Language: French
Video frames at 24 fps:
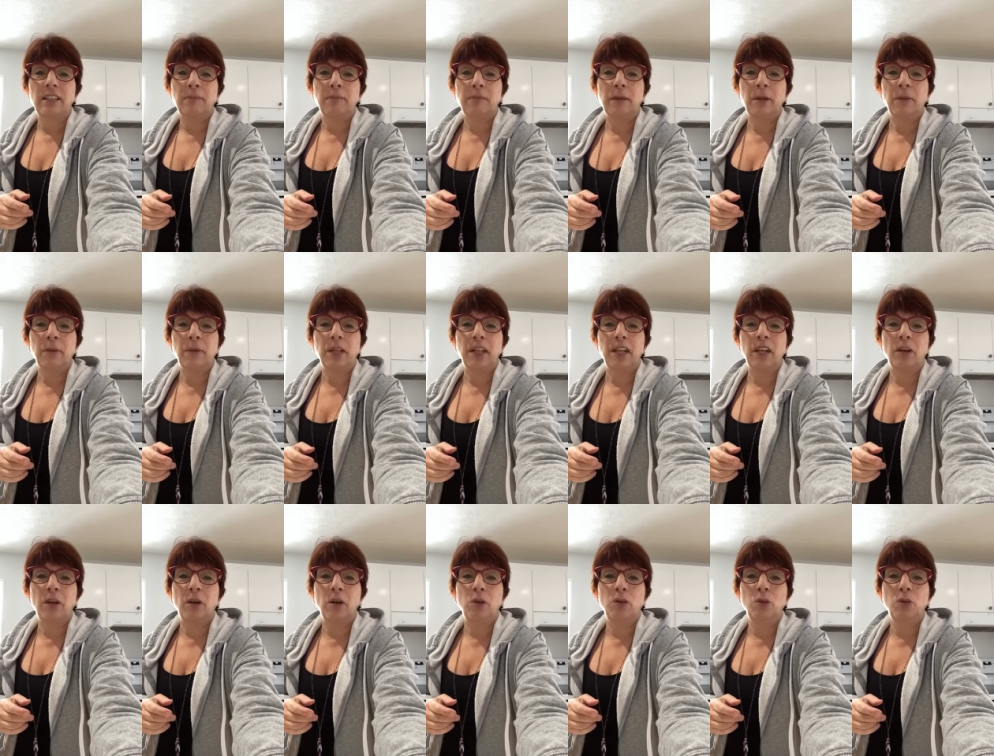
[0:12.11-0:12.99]
Ben oui,
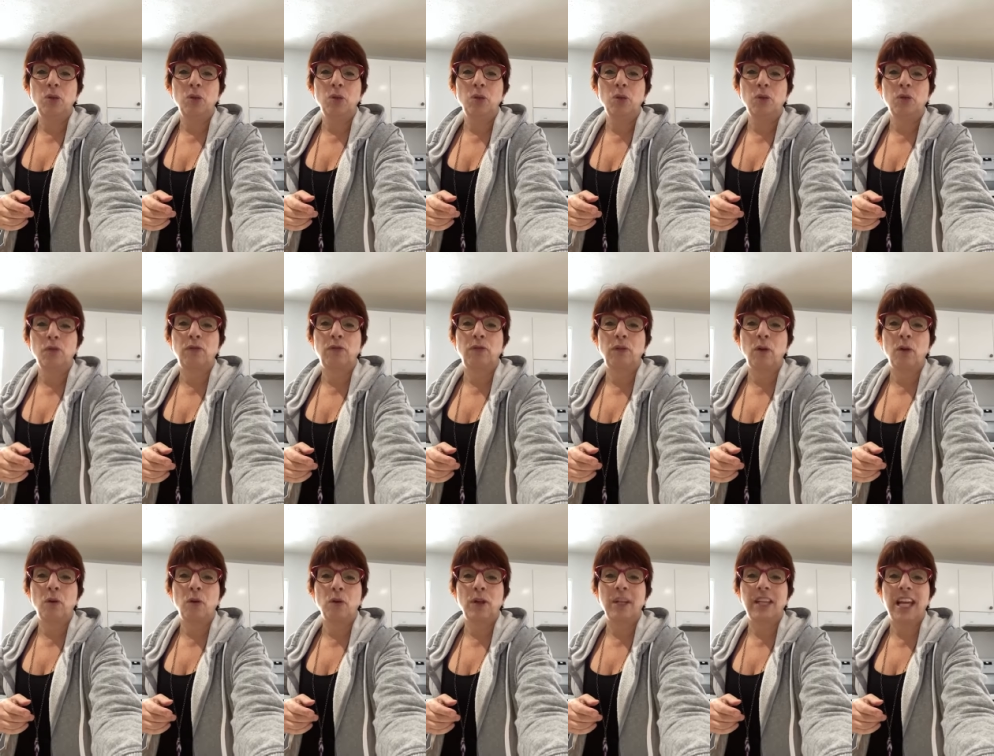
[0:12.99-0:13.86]
un
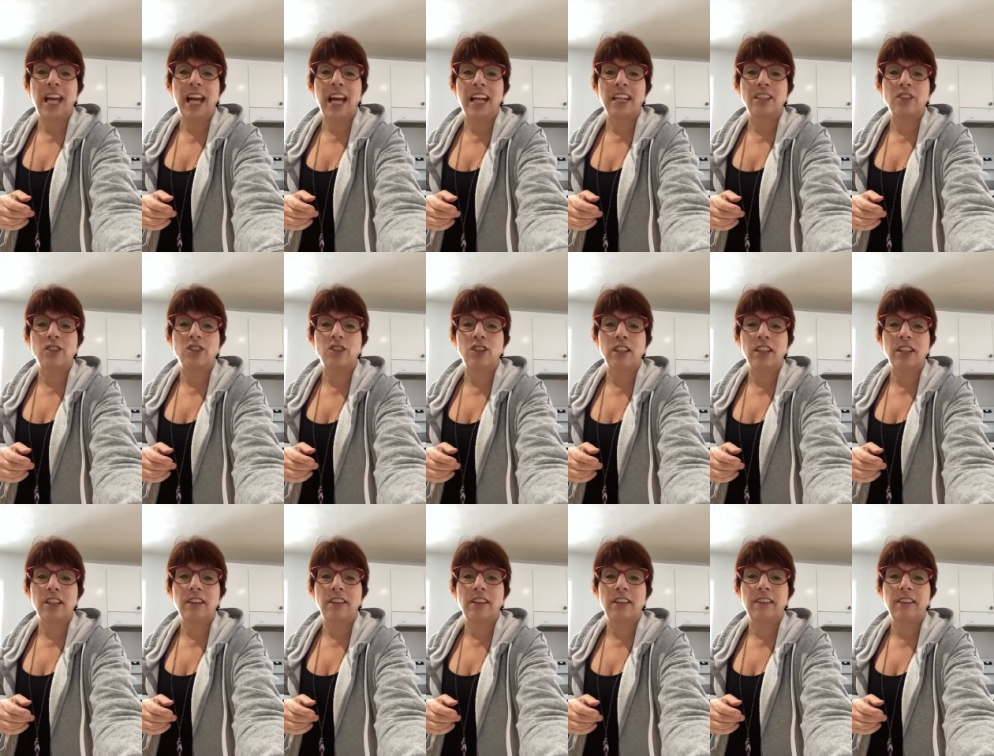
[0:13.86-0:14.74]
nouveau
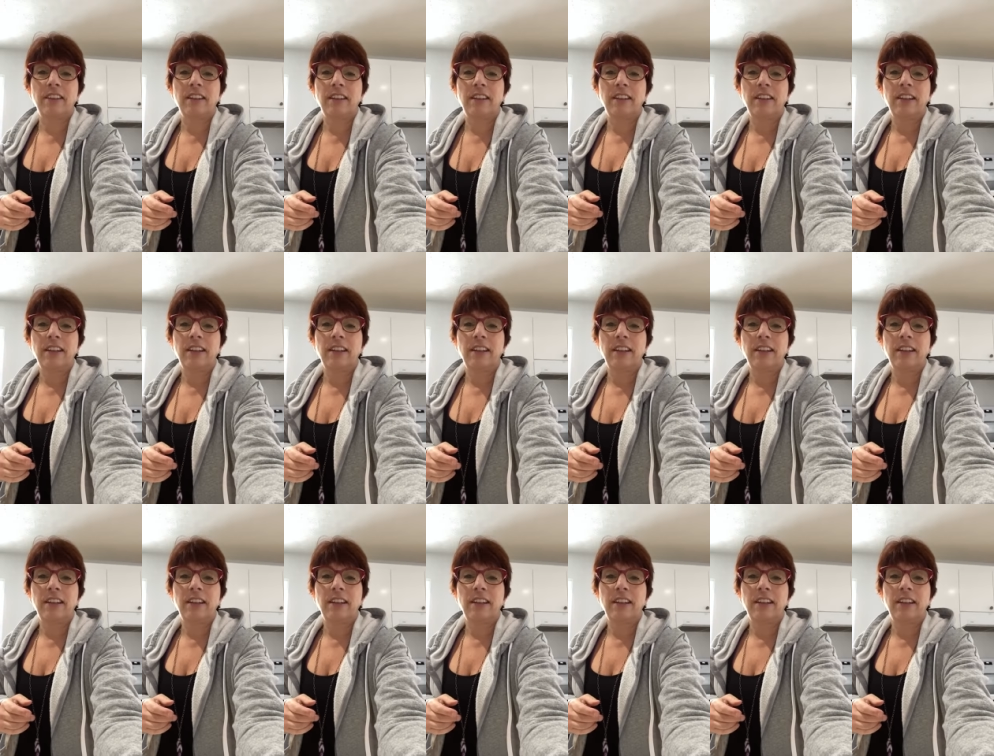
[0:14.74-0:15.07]
gadget.